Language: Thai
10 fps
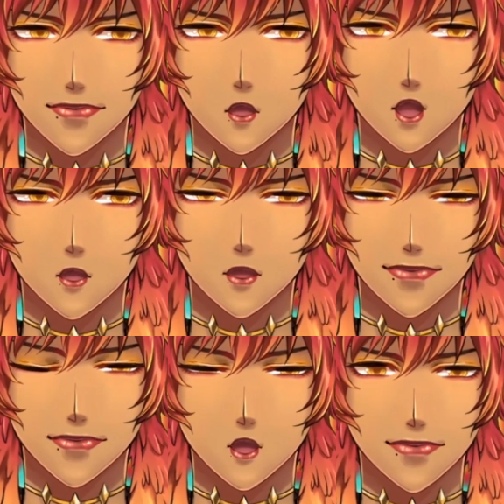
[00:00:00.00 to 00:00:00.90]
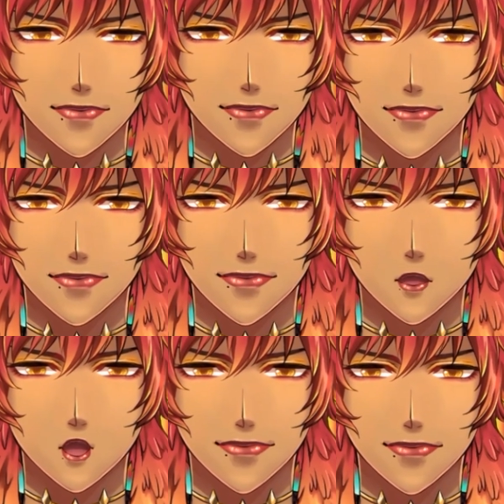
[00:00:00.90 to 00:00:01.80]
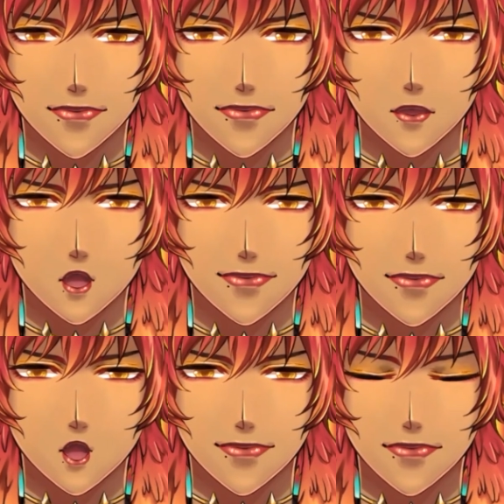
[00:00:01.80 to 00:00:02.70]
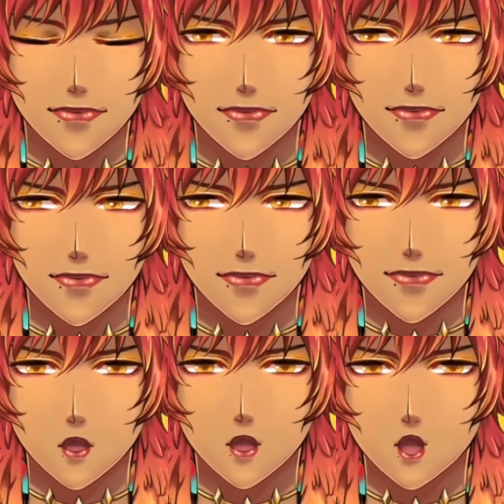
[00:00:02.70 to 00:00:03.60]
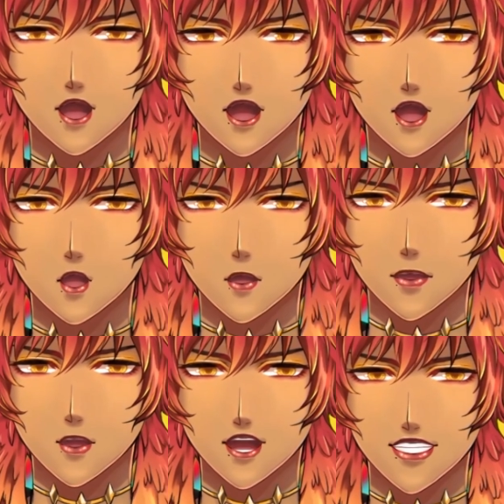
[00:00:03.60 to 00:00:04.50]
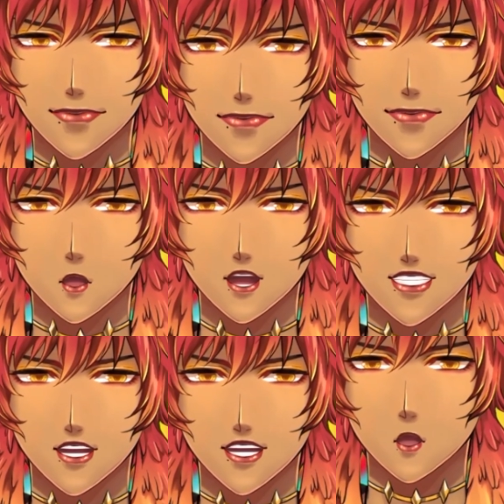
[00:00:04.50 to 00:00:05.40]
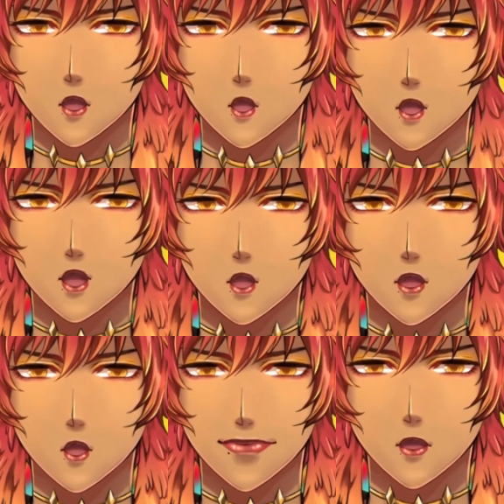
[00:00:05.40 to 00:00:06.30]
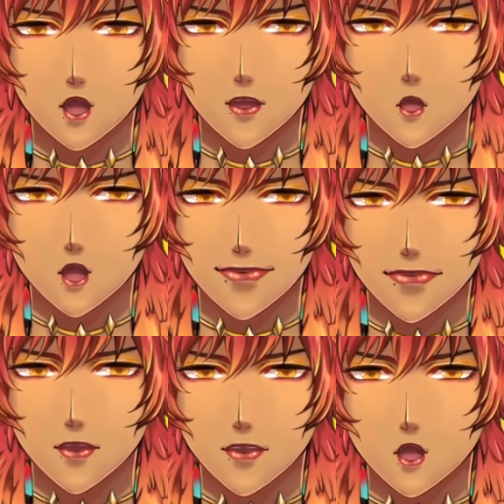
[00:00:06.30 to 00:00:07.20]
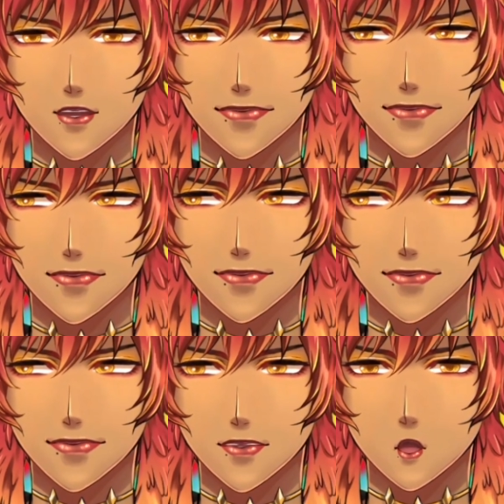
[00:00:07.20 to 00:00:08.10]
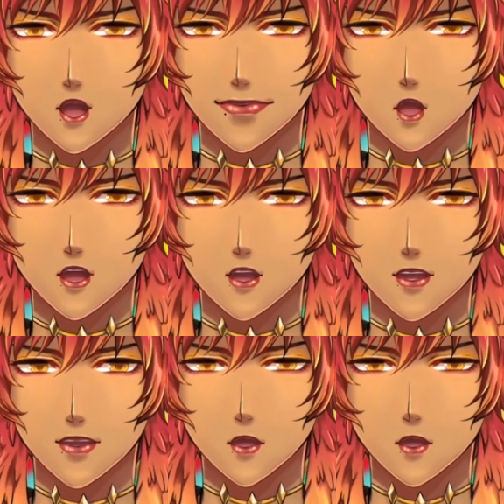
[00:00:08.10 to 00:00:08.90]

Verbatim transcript: เขาทำให้หนูเปลี่ยนความคิดด้อยค่าของตัวเองจริง ๆ นะอย่างน้อยเขาก็ทำให้หนูรัก ตัวเองมากขึ้นแล้วก็